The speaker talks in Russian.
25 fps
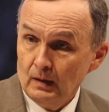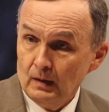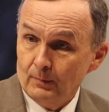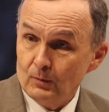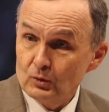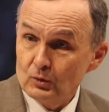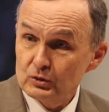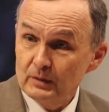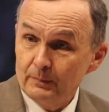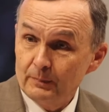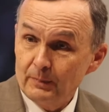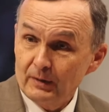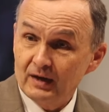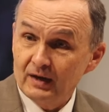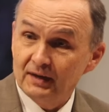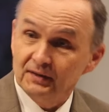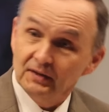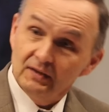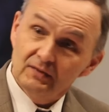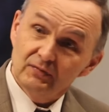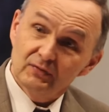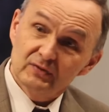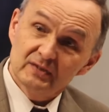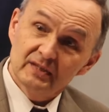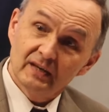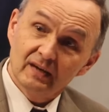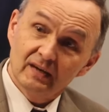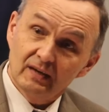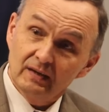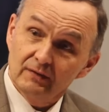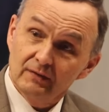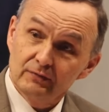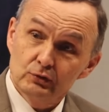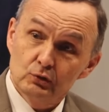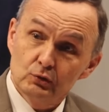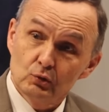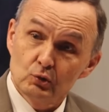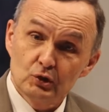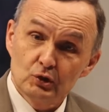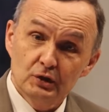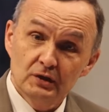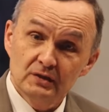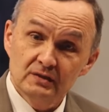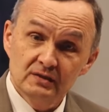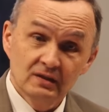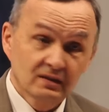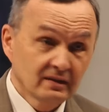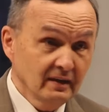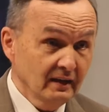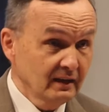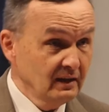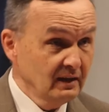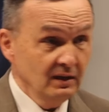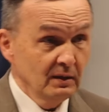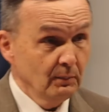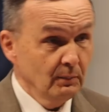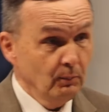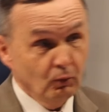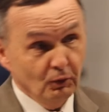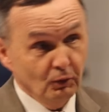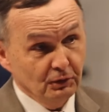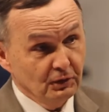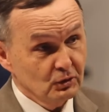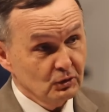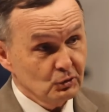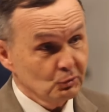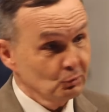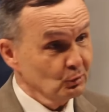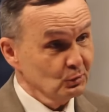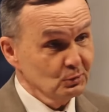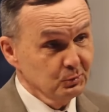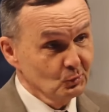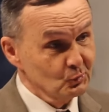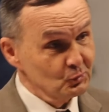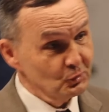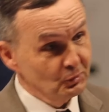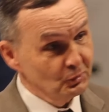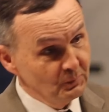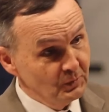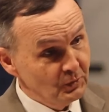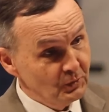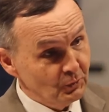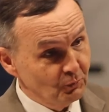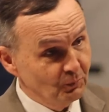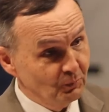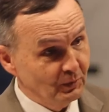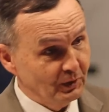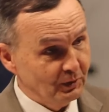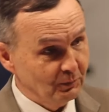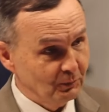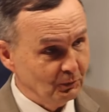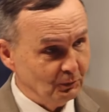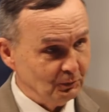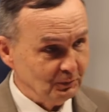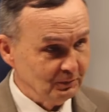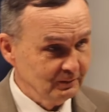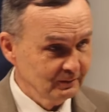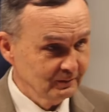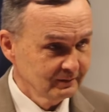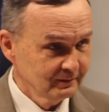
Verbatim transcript: Можно проходить в церковь всю жизнь и так и не понять, что служит миру моему.